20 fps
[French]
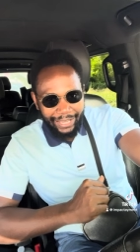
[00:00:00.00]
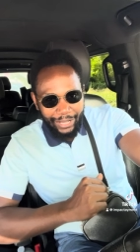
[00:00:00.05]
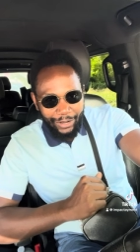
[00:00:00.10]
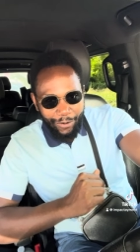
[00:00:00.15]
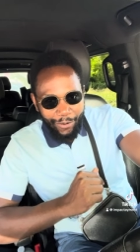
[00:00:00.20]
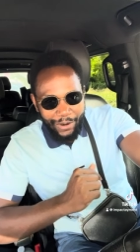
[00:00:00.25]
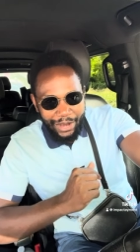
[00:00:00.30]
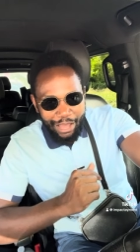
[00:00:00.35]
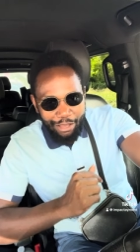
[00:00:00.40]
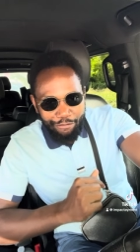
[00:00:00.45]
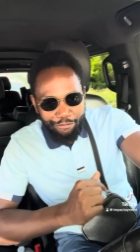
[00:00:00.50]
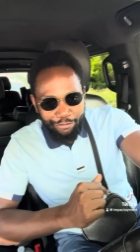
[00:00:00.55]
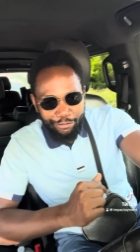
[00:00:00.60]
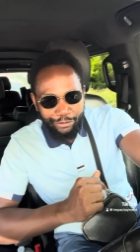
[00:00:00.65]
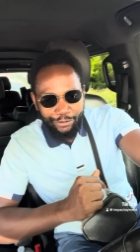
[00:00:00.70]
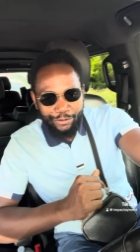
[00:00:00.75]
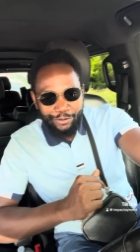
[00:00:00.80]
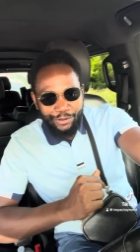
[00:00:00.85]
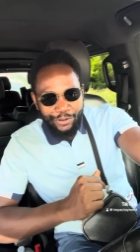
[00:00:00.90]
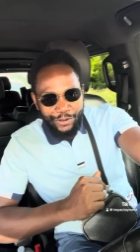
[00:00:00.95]
On a
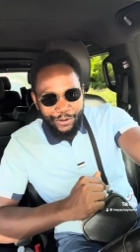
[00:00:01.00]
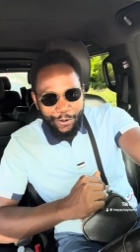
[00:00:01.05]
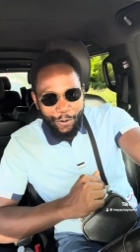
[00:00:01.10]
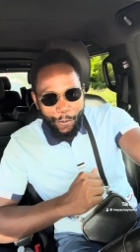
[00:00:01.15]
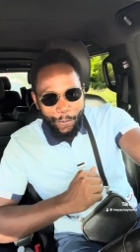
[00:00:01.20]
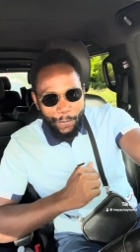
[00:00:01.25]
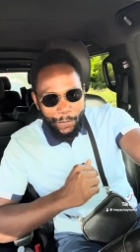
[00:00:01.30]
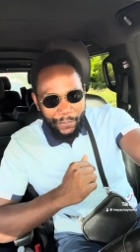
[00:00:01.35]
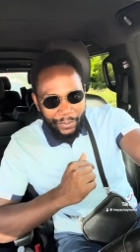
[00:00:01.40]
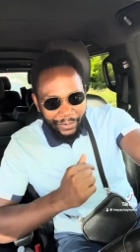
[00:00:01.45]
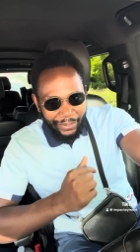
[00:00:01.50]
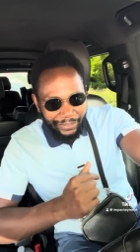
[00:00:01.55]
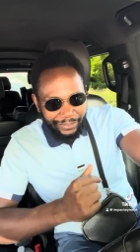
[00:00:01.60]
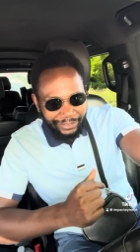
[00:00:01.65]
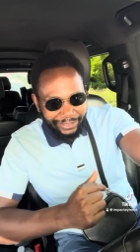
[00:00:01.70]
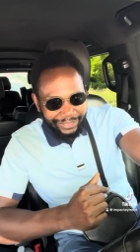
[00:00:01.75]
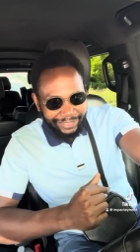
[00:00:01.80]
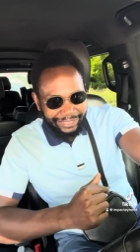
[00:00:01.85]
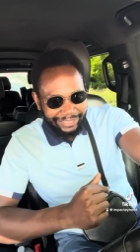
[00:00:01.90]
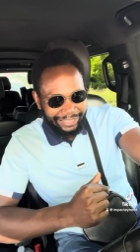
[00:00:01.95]
vu, on
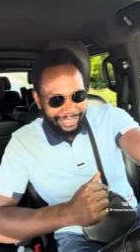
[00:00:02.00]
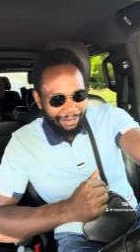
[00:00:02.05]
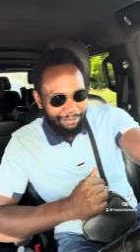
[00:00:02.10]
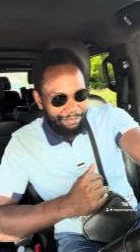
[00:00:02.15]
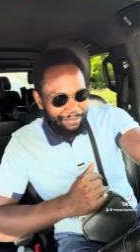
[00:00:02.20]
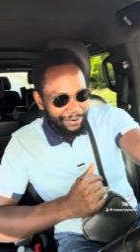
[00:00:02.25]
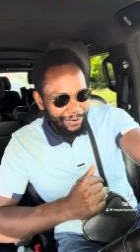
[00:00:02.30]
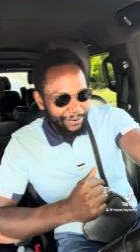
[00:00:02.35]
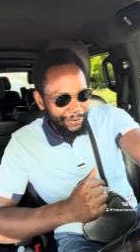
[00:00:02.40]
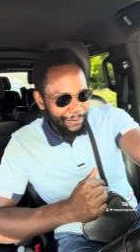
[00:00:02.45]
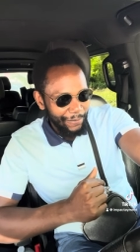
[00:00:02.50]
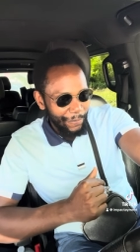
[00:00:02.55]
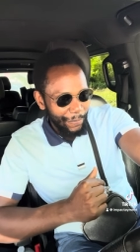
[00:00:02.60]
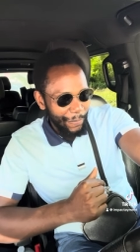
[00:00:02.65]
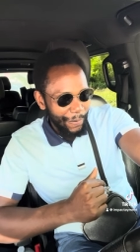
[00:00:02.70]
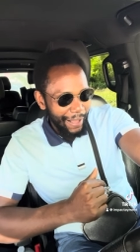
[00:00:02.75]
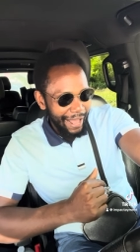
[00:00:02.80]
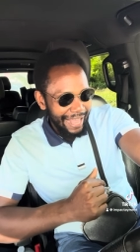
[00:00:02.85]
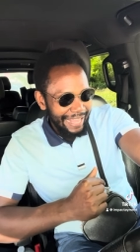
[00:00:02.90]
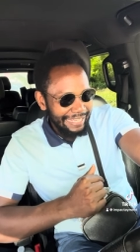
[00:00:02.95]
pense tellement
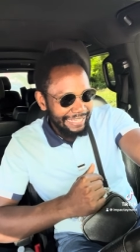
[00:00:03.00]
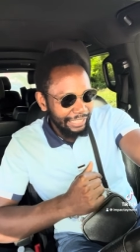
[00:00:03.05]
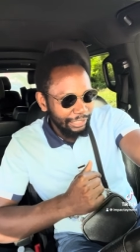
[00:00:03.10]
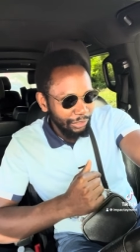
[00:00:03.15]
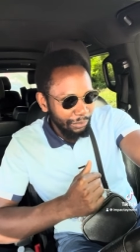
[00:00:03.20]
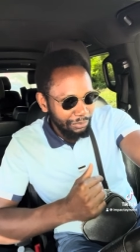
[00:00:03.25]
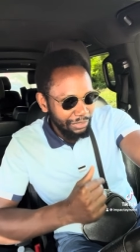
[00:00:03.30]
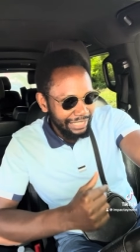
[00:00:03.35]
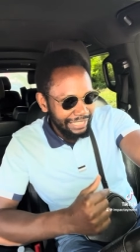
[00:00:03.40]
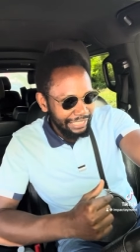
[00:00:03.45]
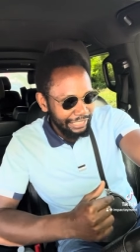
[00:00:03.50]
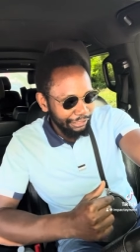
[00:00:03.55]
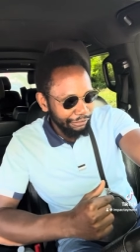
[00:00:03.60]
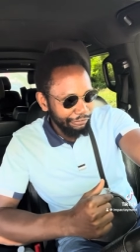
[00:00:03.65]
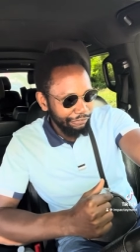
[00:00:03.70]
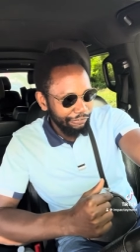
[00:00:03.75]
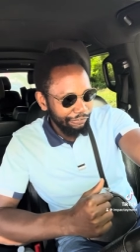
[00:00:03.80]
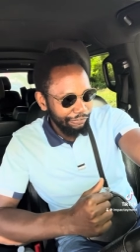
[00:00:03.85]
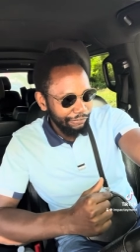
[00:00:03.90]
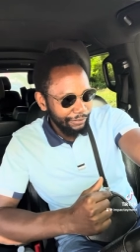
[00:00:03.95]
à cet objectif,